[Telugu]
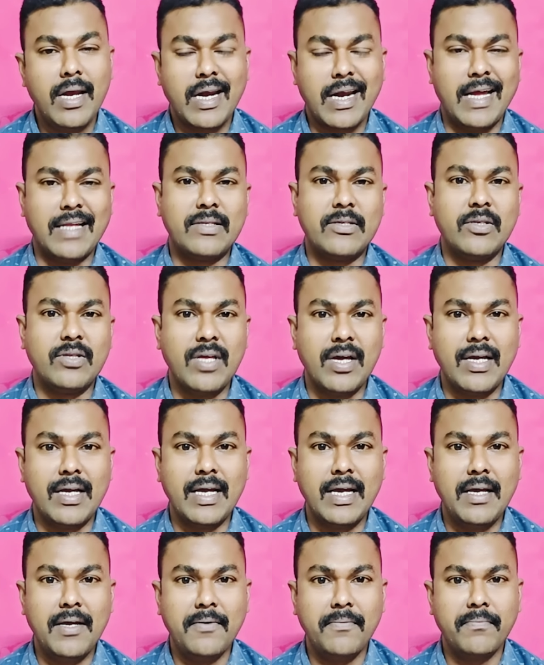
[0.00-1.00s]
ఖచ్చితంగా
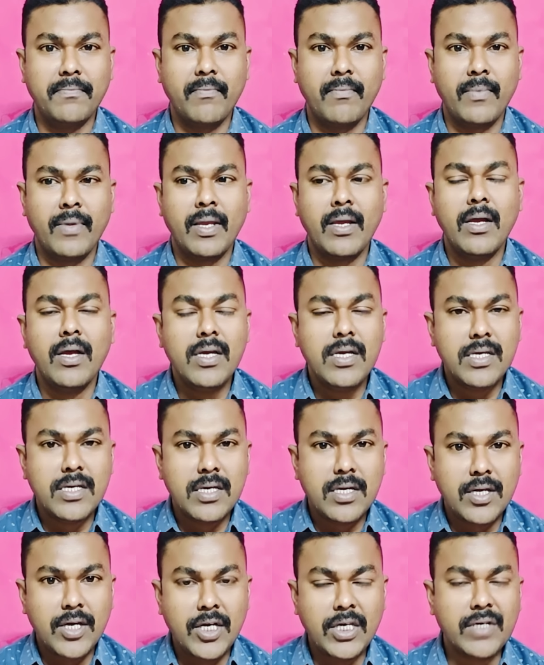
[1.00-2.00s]

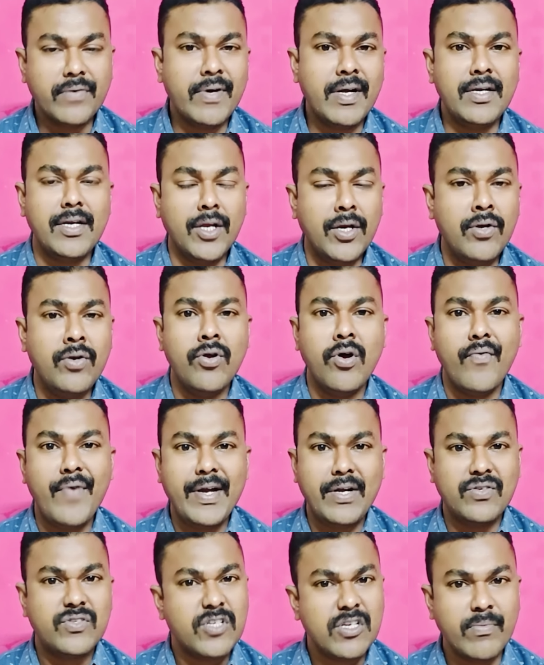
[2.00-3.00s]
ఇటువంటి
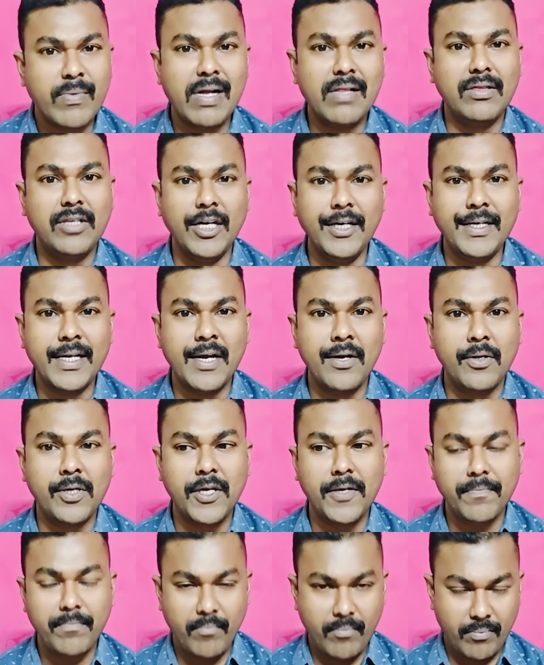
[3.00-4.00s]
ఇన్నోవేటివ్ సినిమాలు తీయటానికి
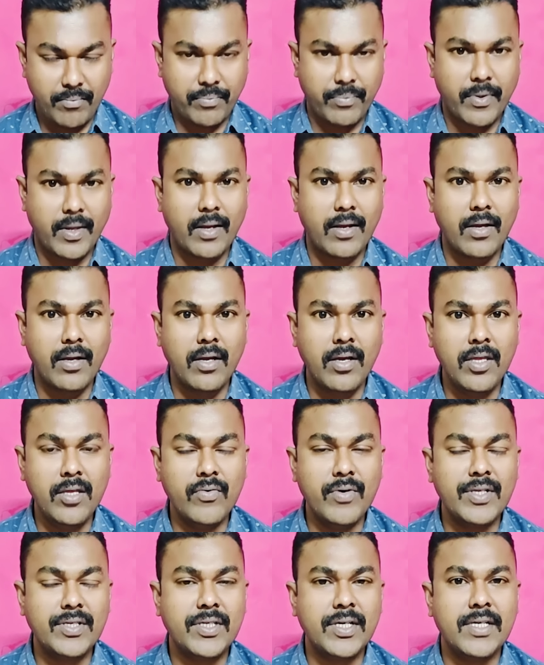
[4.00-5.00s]
ఇది
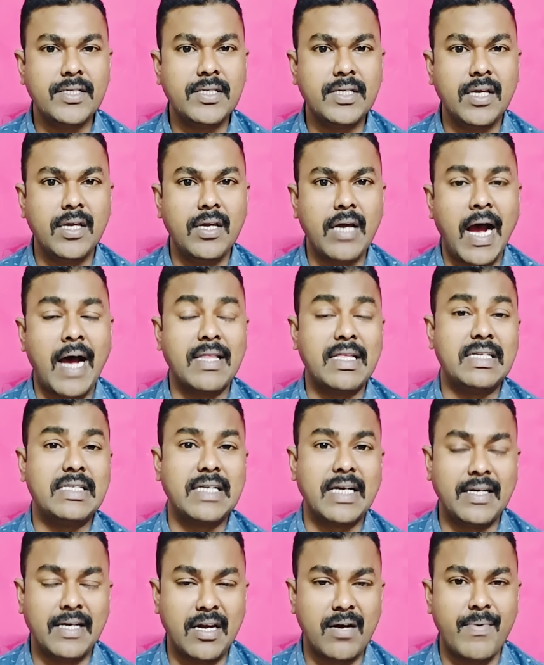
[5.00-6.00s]
వచ్చేసి
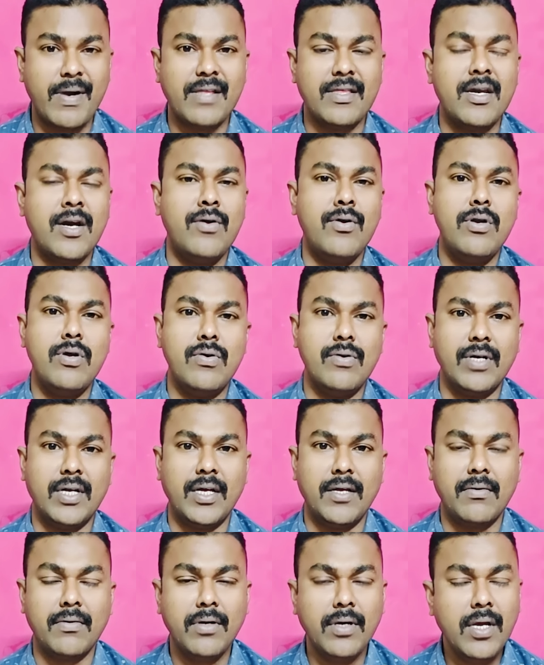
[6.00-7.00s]
ఆదర్శంగా అని అంటూ
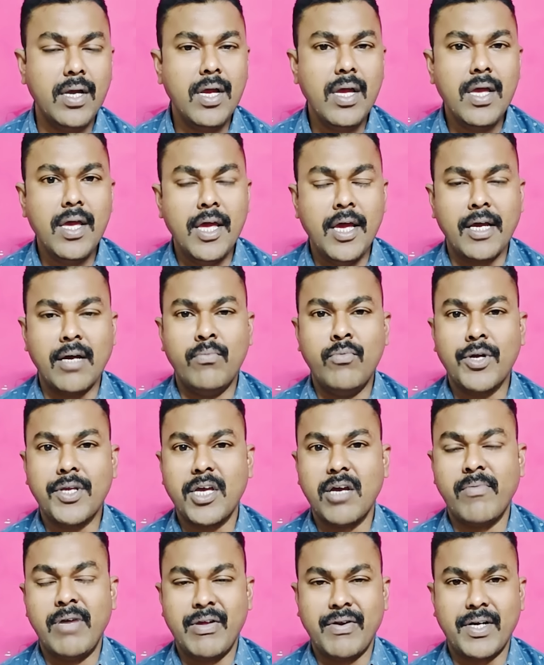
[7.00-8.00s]
ఉన్నాను ఇక
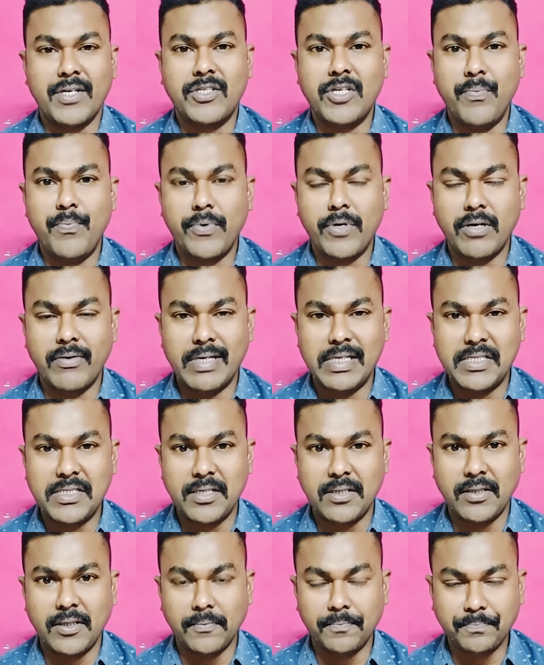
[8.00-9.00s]
ముఖ్యంగా మనం ఇక్కడ
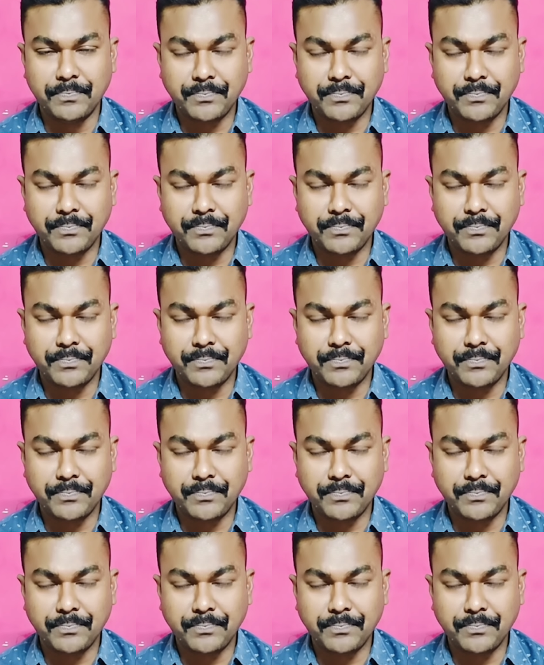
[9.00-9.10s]
చెప్పుకోవాల్సింది